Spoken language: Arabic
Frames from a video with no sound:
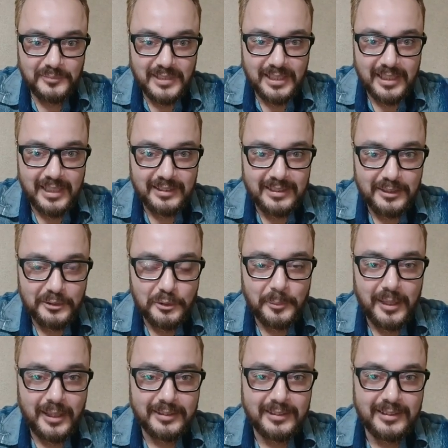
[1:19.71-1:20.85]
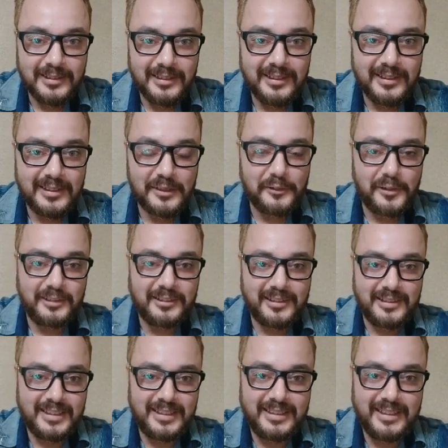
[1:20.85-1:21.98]
رجعت لكم بعد
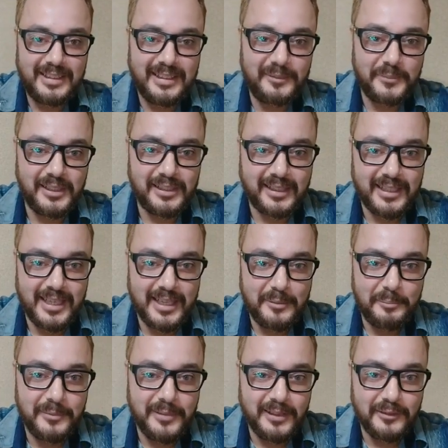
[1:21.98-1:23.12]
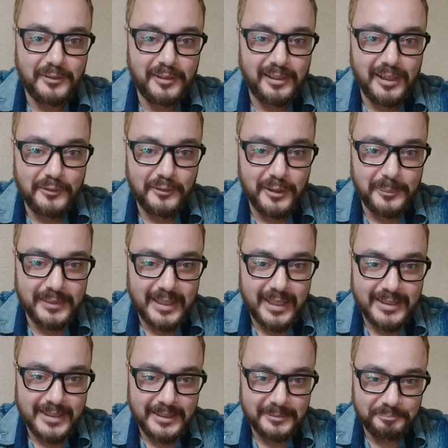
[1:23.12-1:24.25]
فترة كده من الغياب في اللايفات
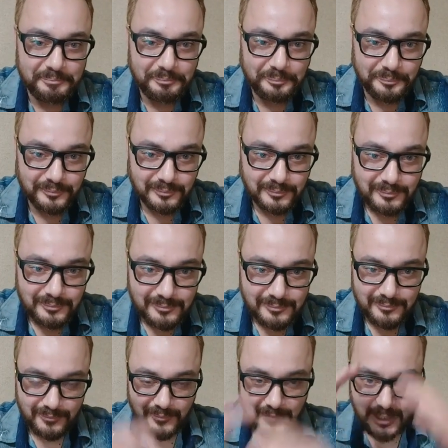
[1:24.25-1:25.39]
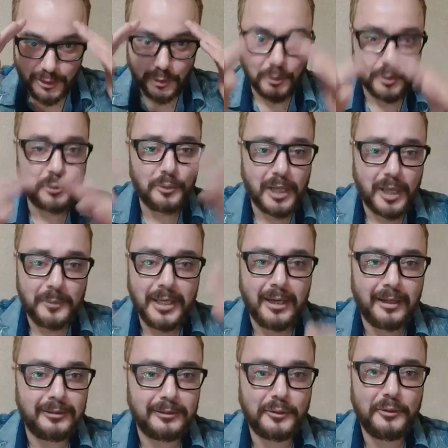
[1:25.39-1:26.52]
بتاعتي أشكركم
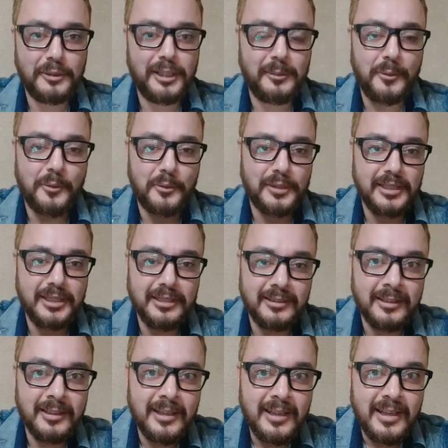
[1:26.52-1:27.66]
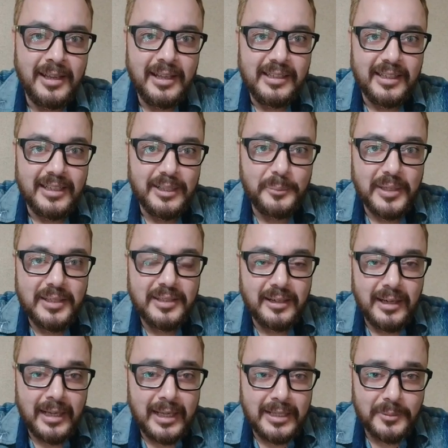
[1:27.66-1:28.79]
جميعا كل الموجودين يا ريت بس
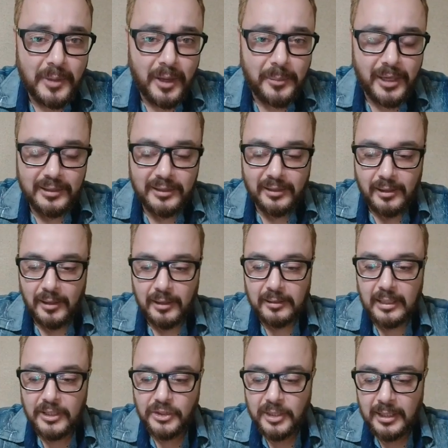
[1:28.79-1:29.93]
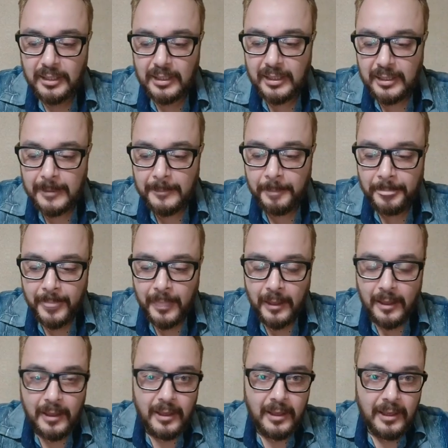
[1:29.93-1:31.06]
نركز مع بعض النهاردة عشان أنا
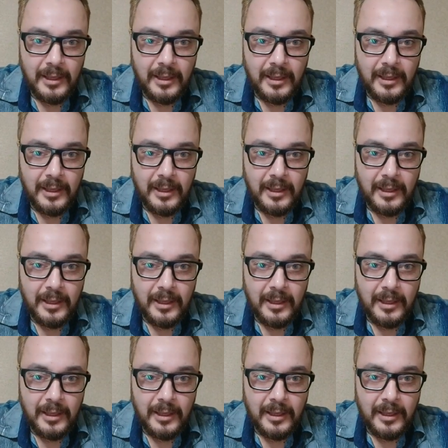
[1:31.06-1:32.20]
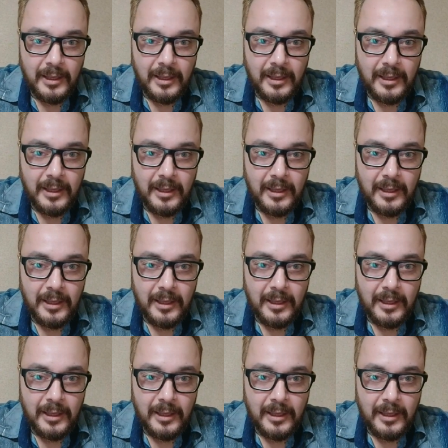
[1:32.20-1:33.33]
آه، المفروض كنت أطلع
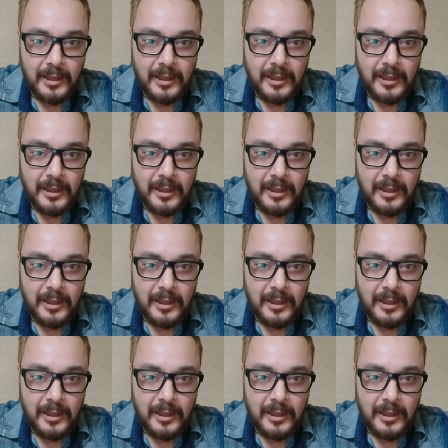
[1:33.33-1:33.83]
معاكم امبارح